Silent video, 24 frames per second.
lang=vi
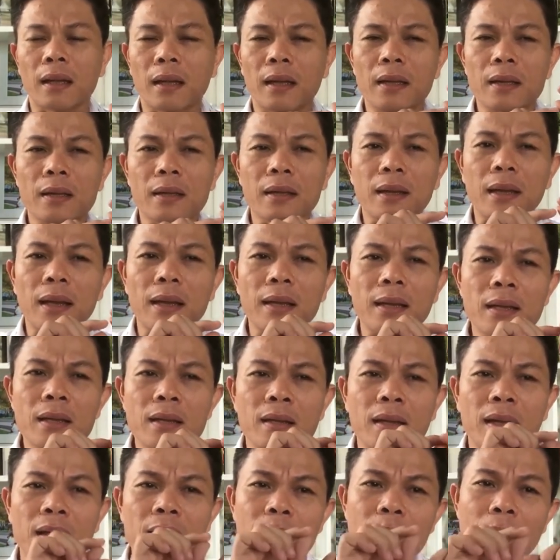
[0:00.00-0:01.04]
cái cái
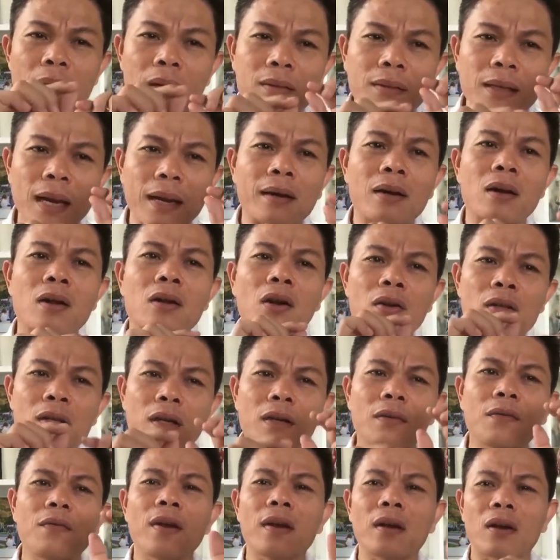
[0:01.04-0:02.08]
cái cái bức tranh nó có
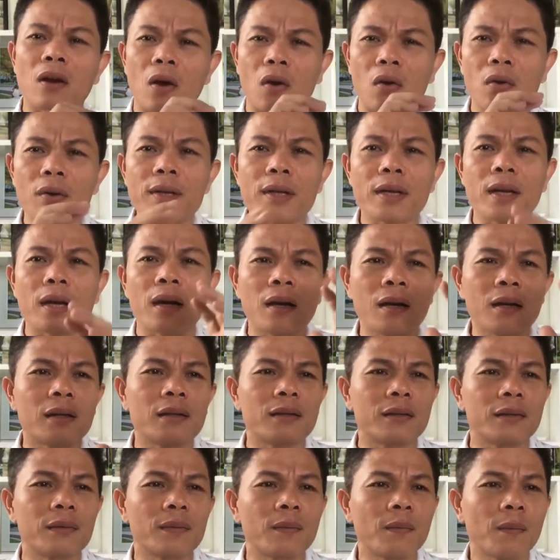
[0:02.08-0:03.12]
những cái vết lỗ gì đó
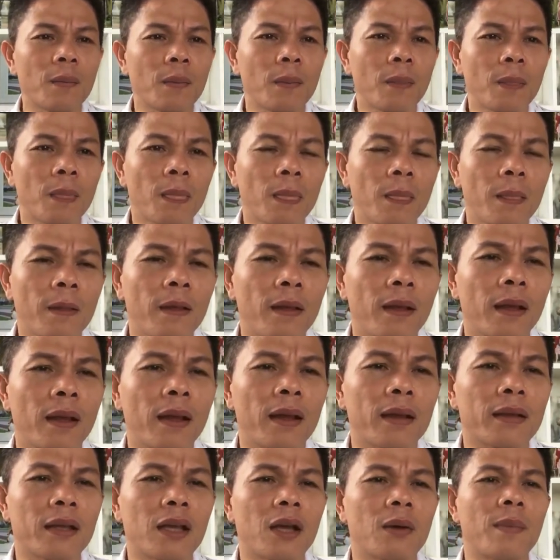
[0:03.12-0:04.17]

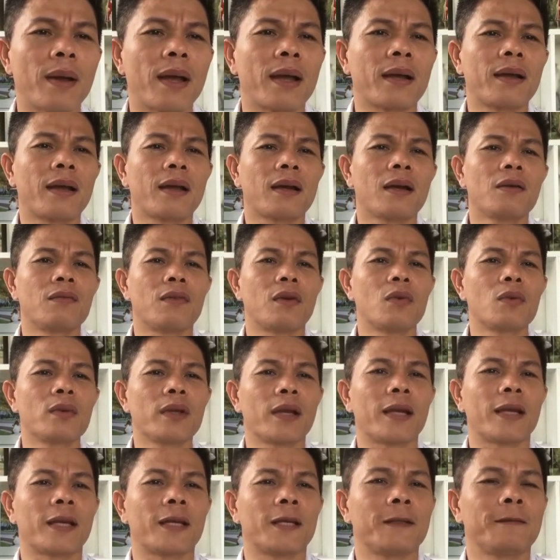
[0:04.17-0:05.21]
à, chào bạn hát nó vũ
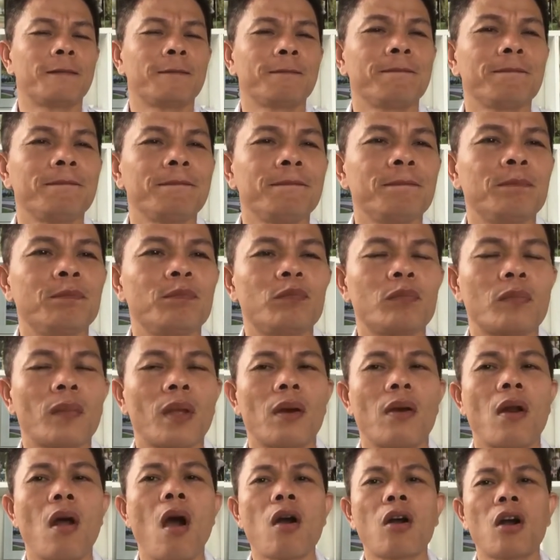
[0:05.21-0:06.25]
nha
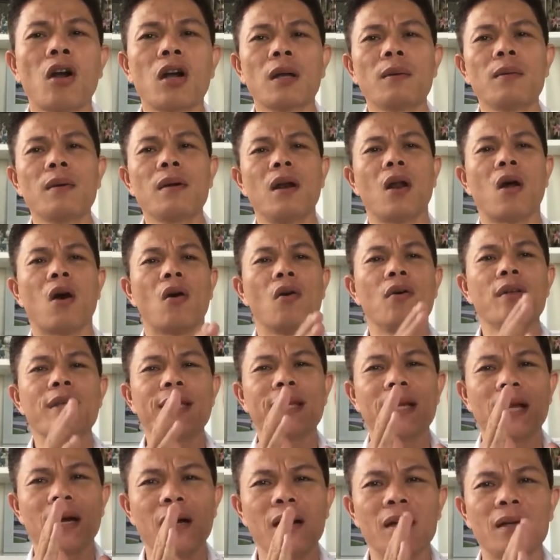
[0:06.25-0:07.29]
nó có cái vết lỗ
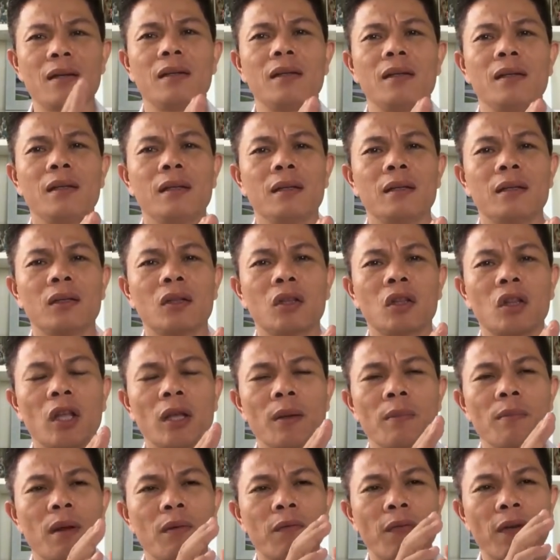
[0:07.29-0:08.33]
gì đó
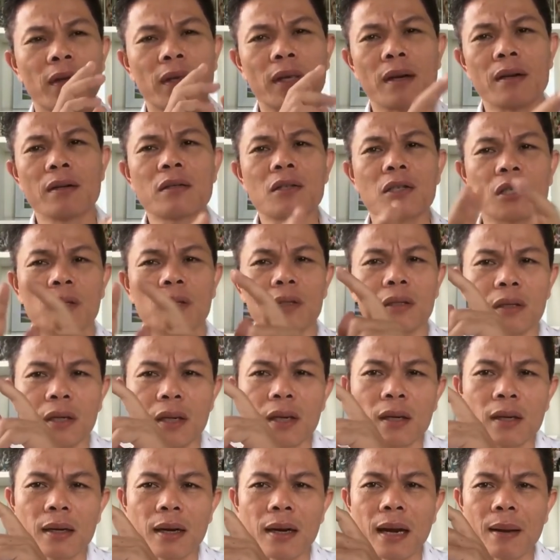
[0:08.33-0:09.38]
thì mình phải chỉnh
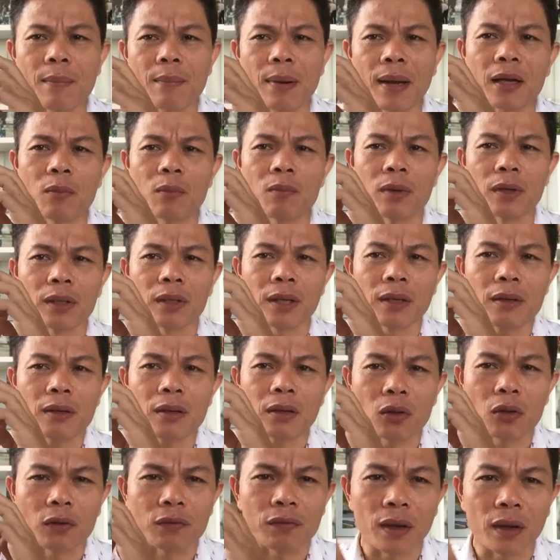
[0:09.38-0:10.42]
sửa đến năm 2019
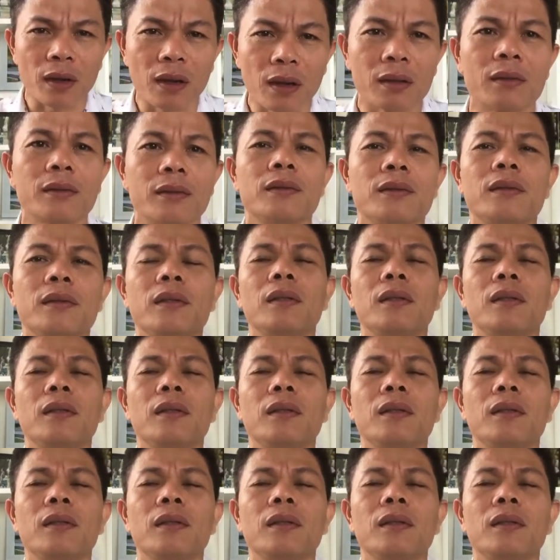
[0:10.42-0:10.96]
nó tuyệt vời hơn